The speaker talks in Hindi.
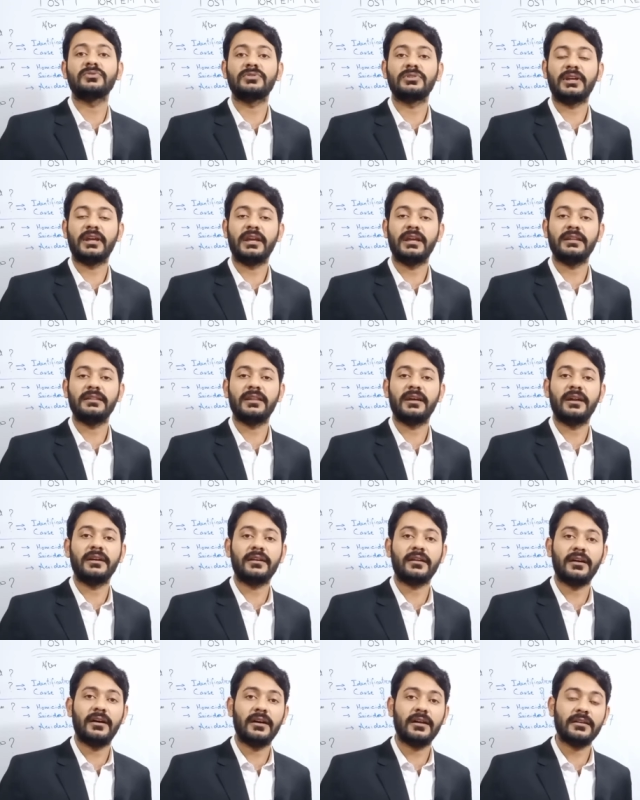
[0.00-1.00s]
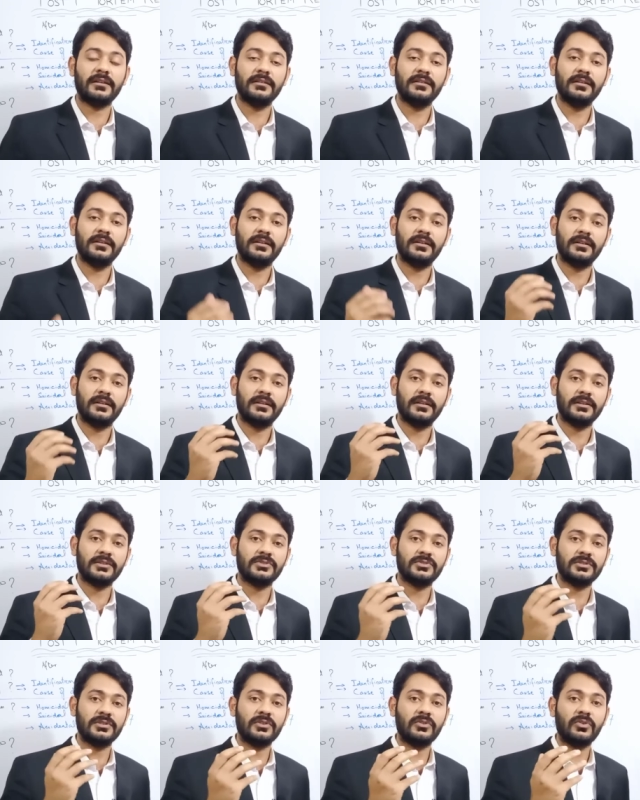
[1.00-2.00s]
होते हैं दैट आर
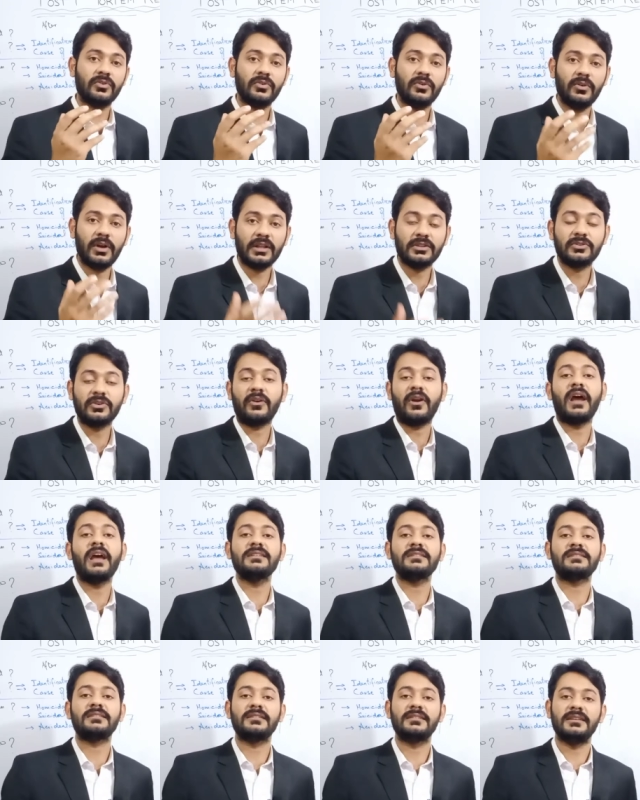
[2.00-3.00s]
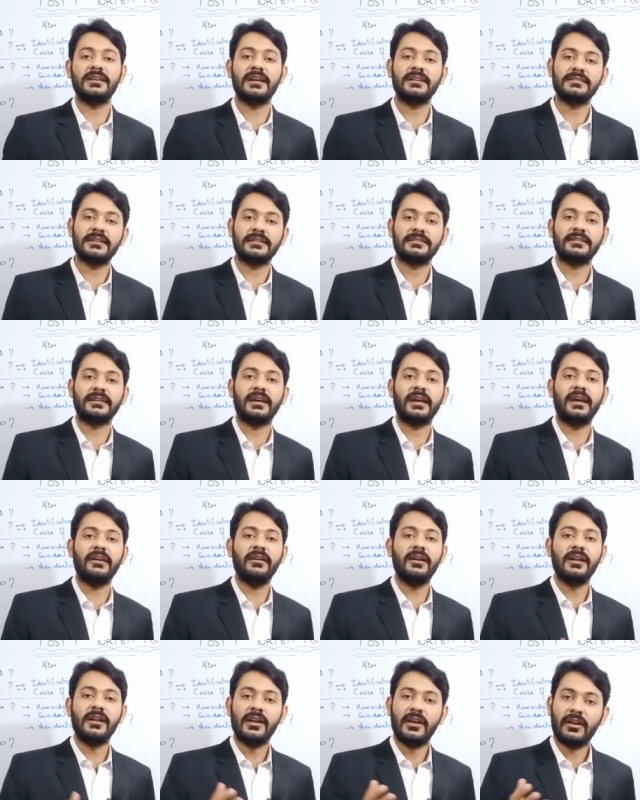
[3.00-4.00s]
जिनको अथोराइज किया जाता है
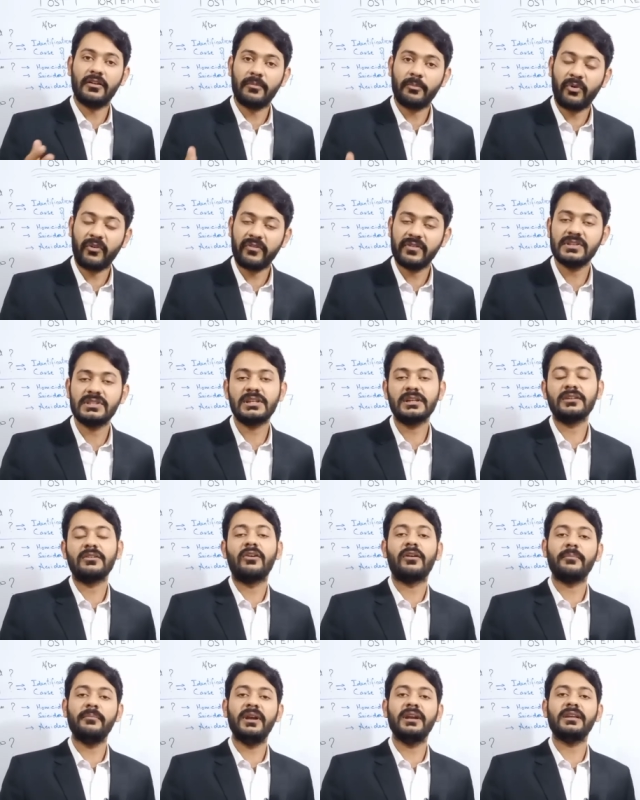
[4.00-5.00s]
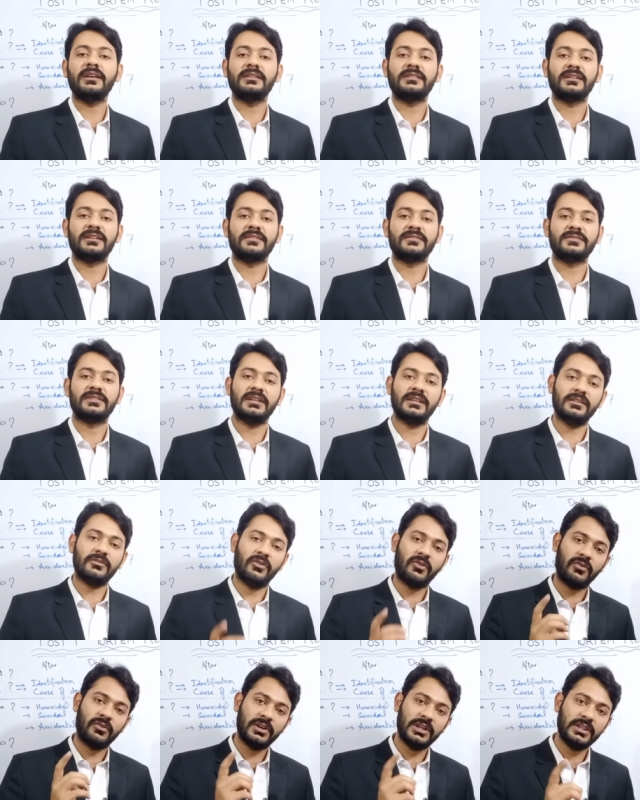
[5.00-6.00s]
प्रोविंशियल गवर्नमेंट की तरफ से
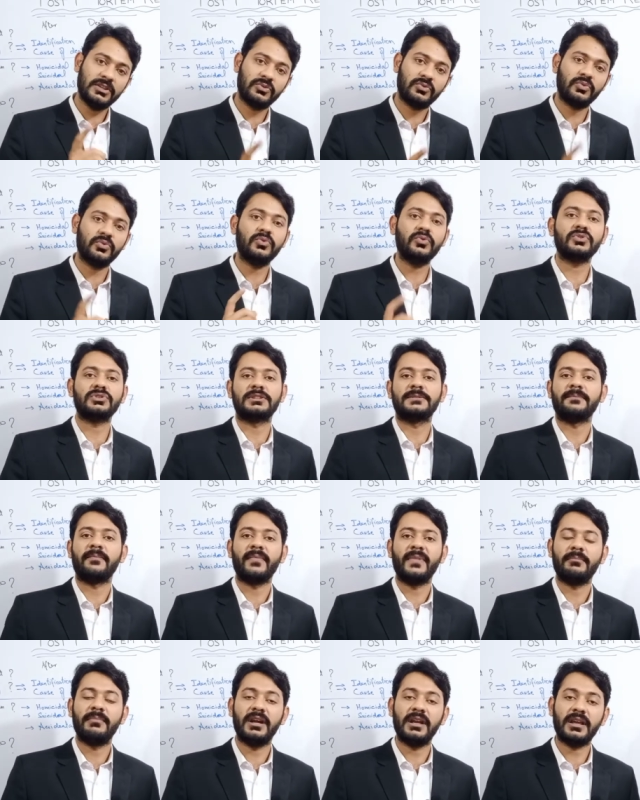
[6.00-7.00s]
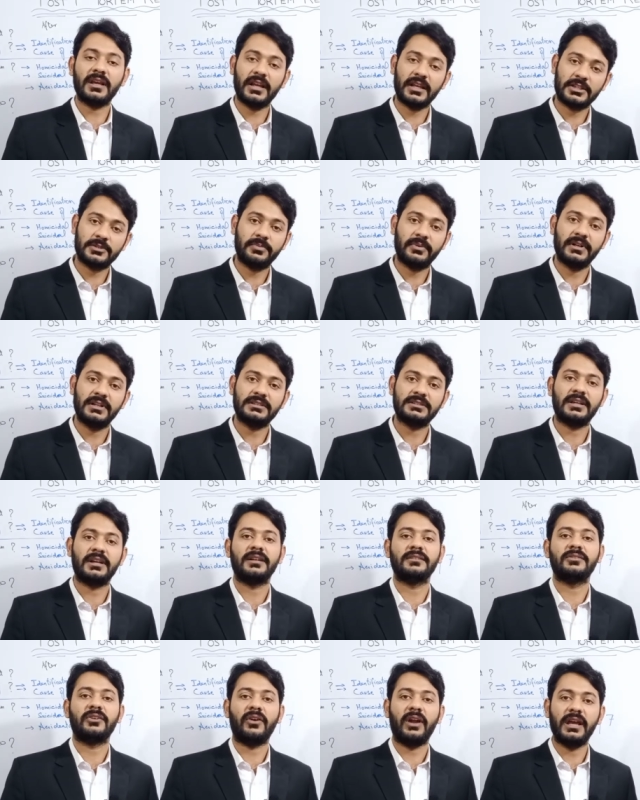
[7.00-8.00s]
ओनली दोज मेडिकल एक्सपर्ट्स आर
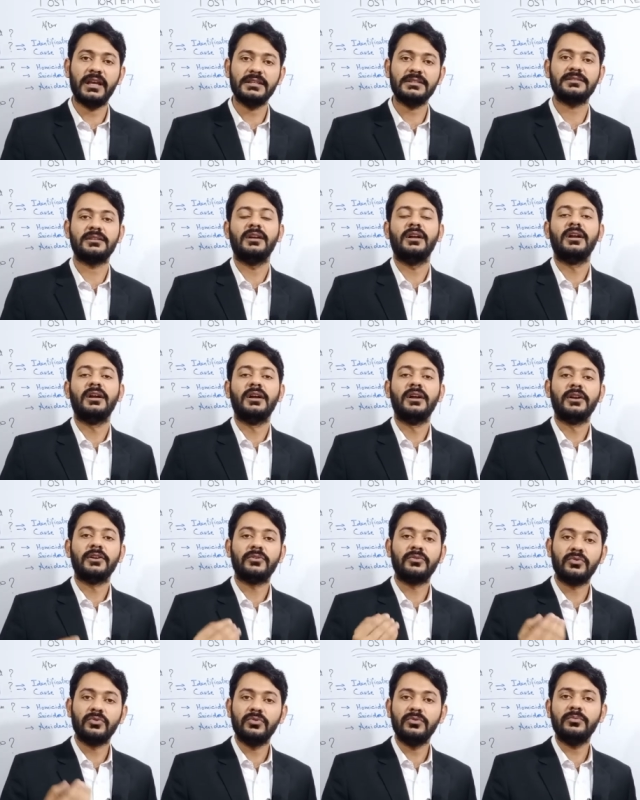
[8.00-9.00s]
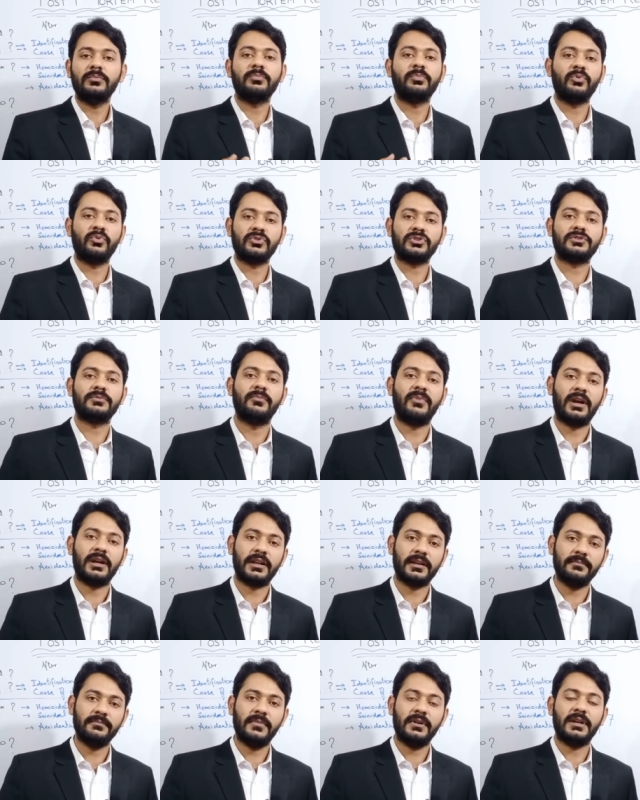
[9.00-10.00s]
अथोराइज टू डू
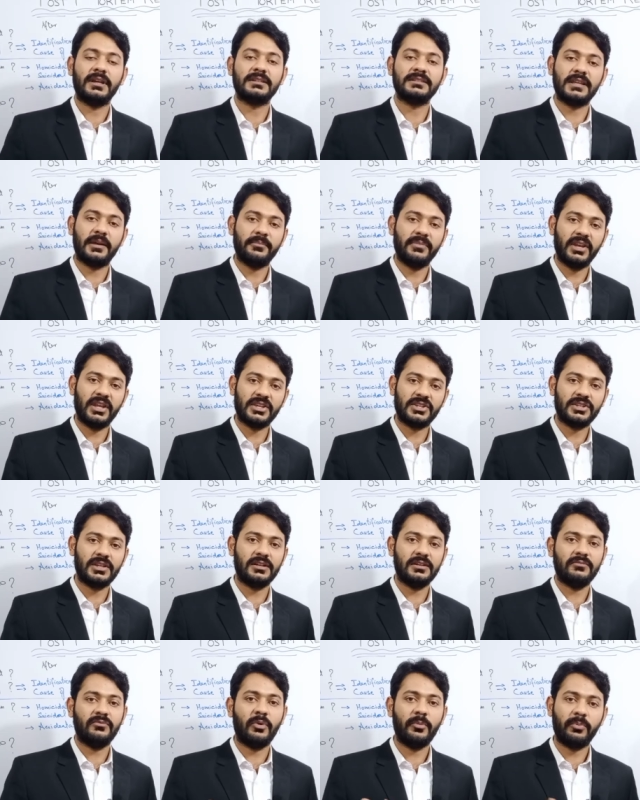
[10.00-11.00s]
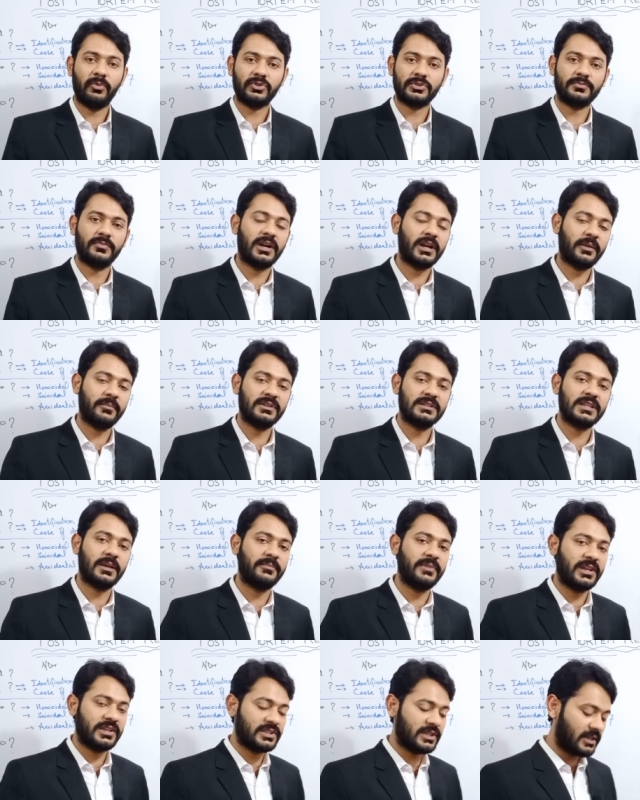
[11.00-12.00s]
पोस्टमार्टम एग्जामिनेशन वो पोस्टमार्टम
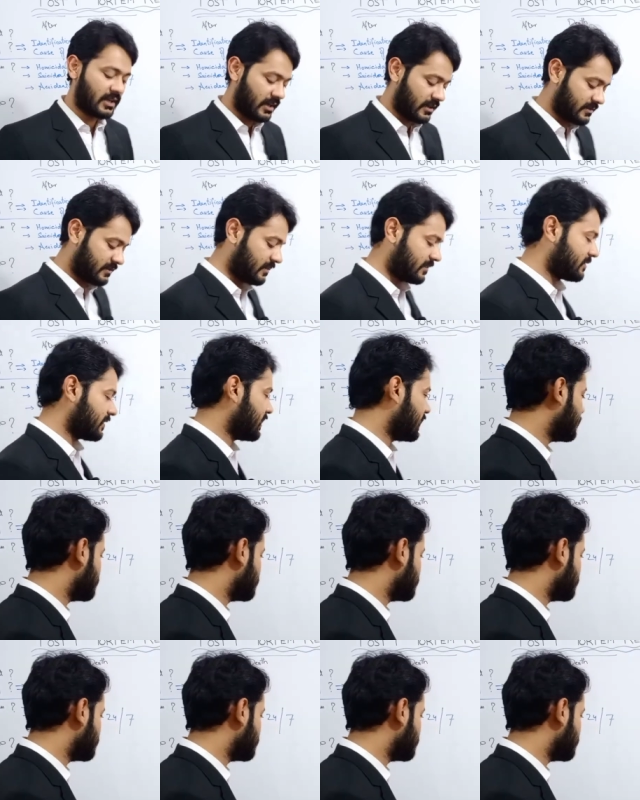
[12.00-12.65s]
एग्जामिनेशन कर सकते